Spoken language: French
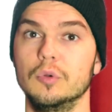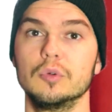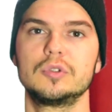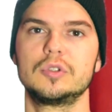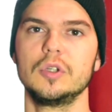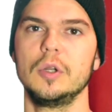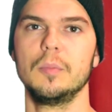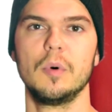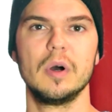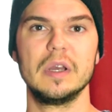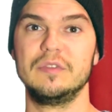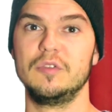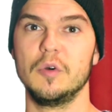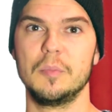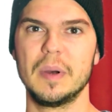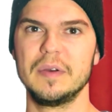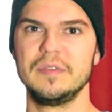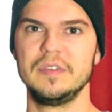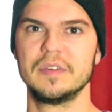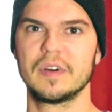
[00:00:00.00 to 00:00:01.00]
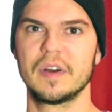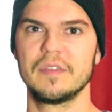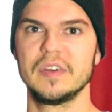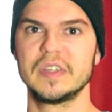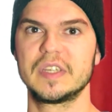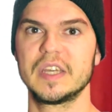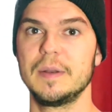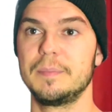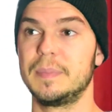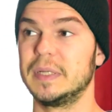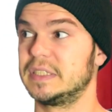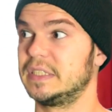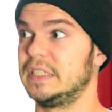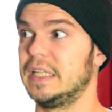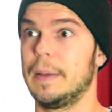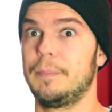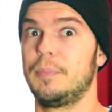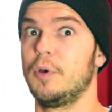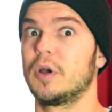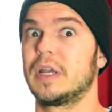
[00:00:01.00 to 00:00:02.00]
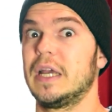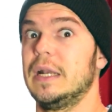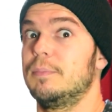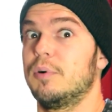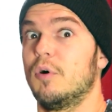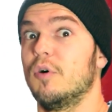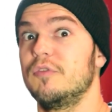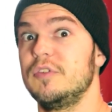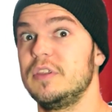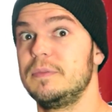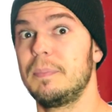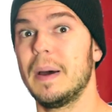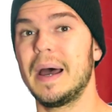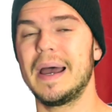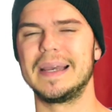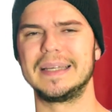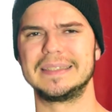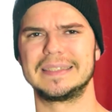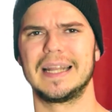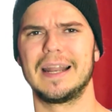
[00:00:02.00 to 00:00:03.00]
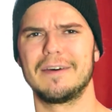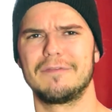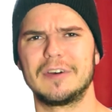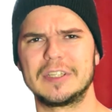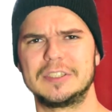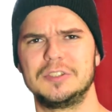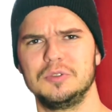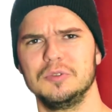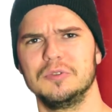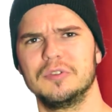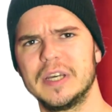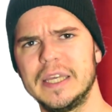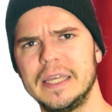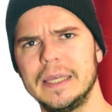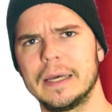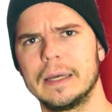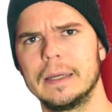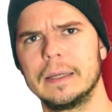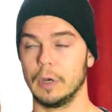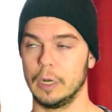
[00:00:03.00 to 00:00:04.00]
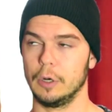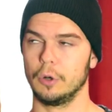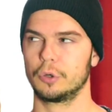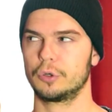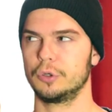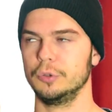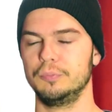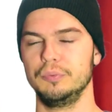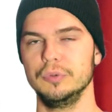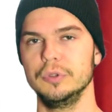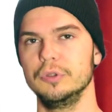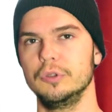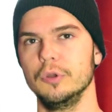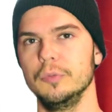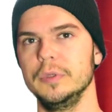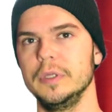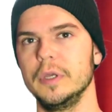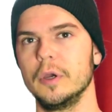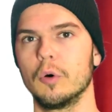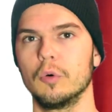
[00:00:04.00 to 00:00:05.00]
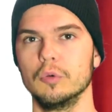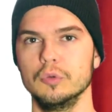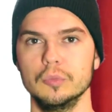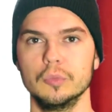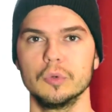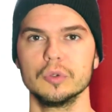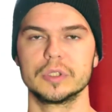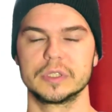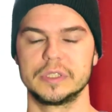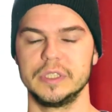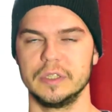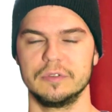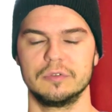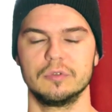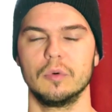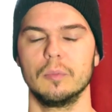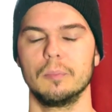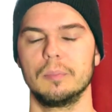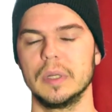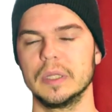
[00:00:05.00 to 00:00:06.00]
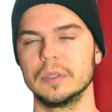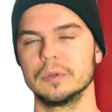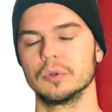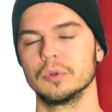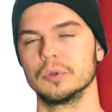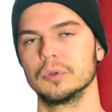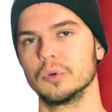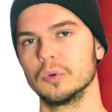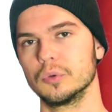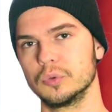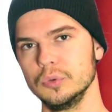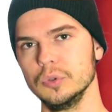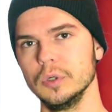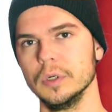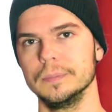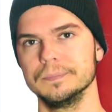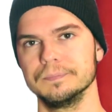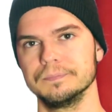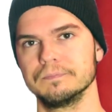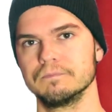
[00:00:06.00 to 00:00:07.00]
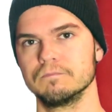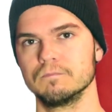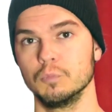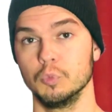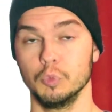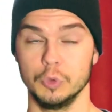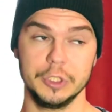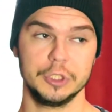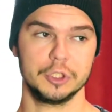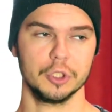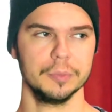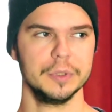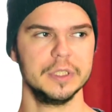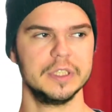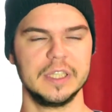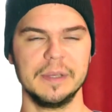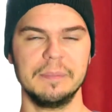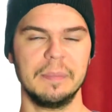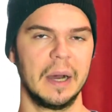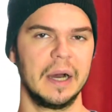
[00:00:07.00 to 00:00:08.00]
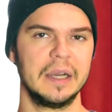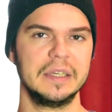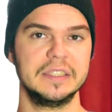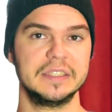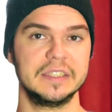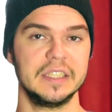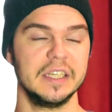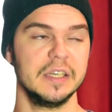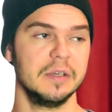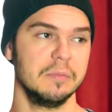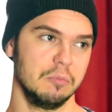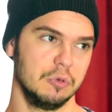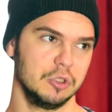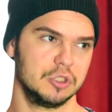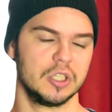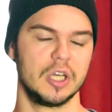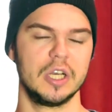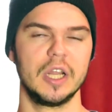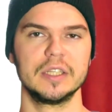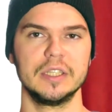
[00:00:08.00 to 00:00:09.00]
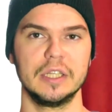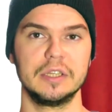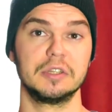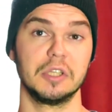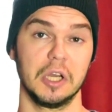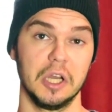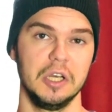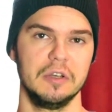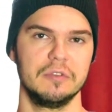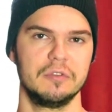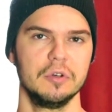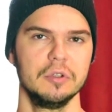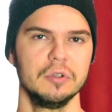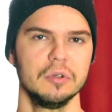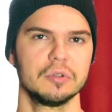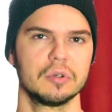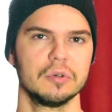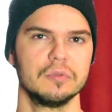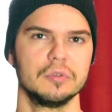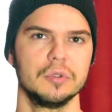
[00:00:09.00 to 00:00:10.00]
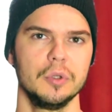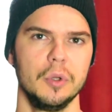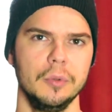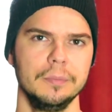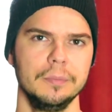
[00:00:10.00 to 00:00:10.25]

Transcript: seulement il veut pas vivre avec elle parce qu'il a peur qu'elle profite pas et que ça la fasse souffrir, alors que depuis une demi-heure on nous montre qu'elles font plein de trucs trop cool, oui, Jean-Mi, t'es paralysé, mais ça a l'air d'être très le fun entre vous deux.